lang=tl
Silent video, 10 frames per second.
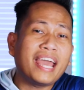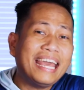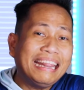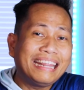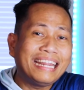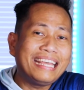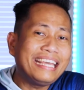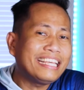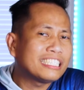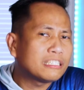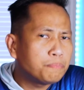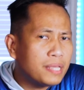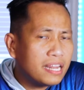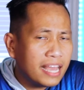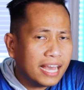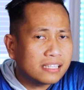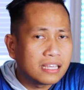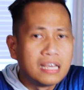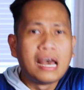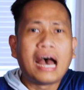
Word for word: entry experience.